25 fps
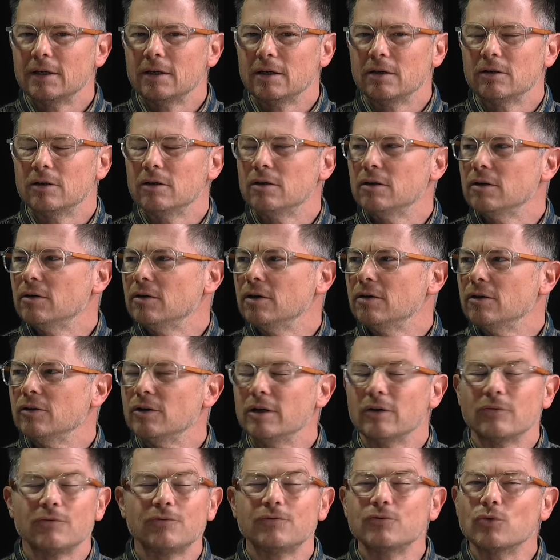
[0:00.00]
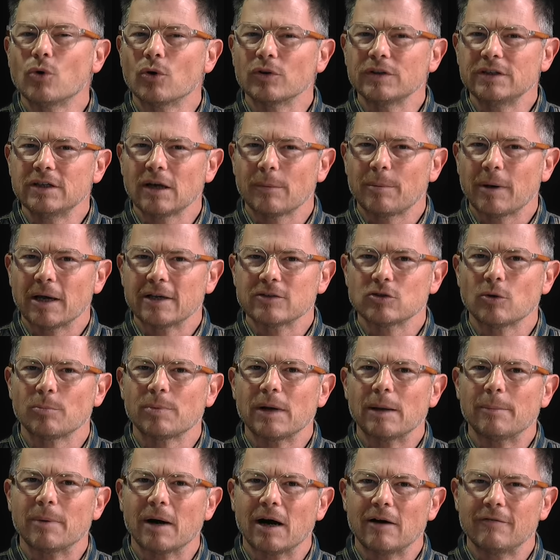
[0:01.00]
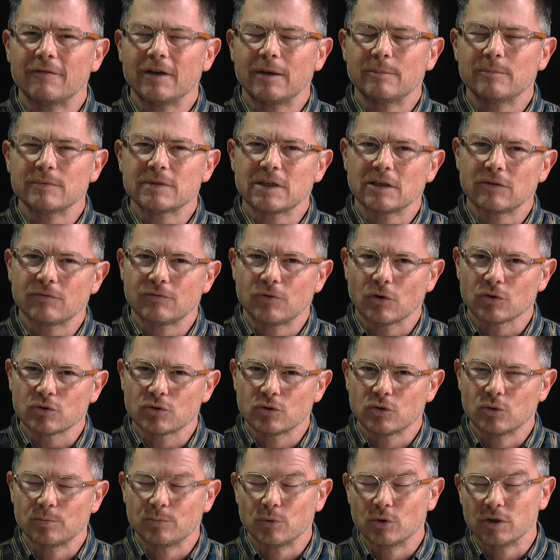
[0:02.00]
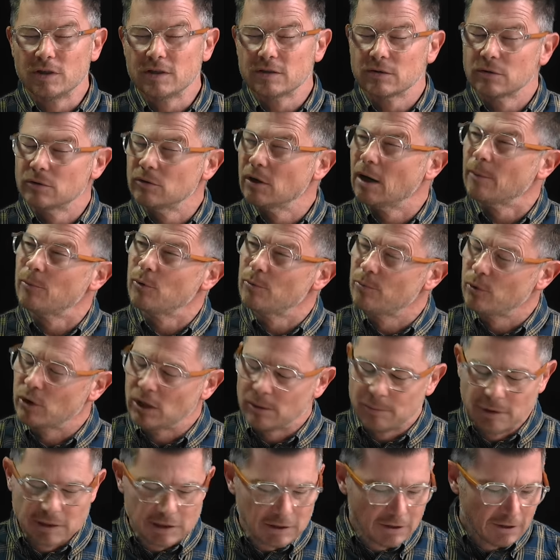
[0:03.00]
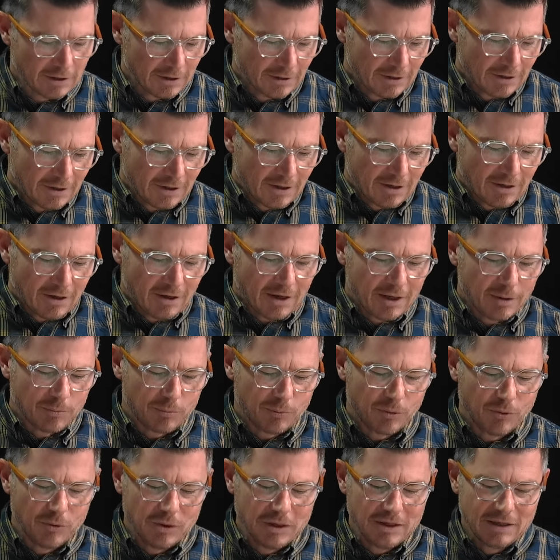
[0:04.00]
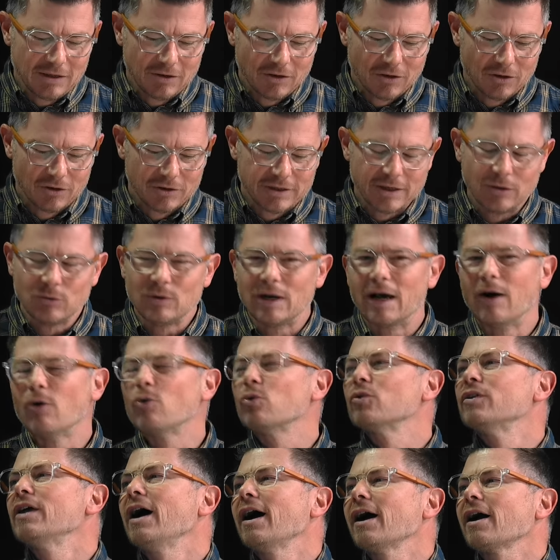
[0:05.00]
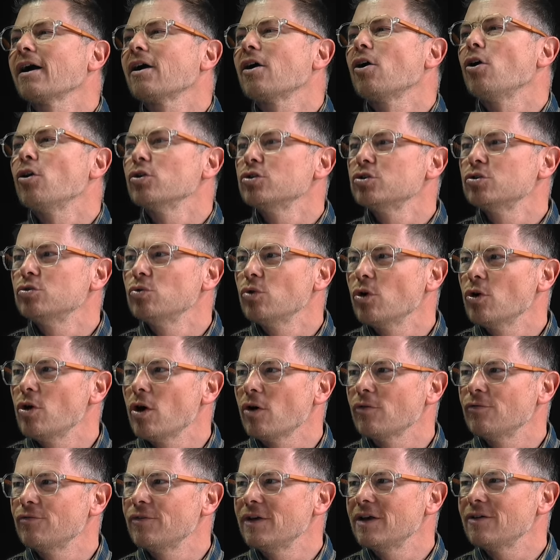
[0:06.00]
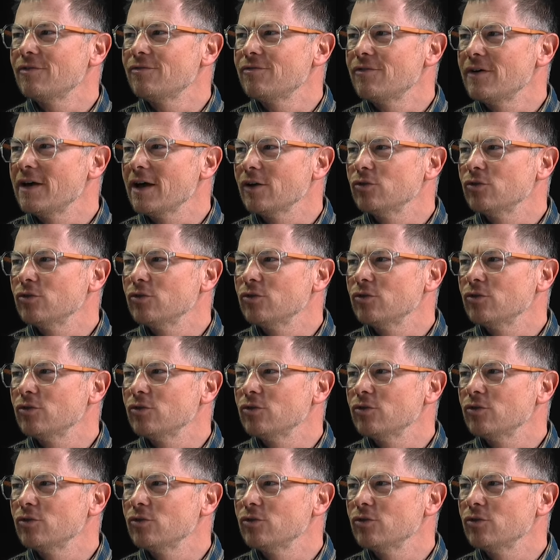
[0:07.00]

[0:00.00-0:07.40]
euh, fournir par exemple la Bravem, cette force de police euh, un peu polémique. Et puis euh, il y a eu la Honda Cross Tourer VFR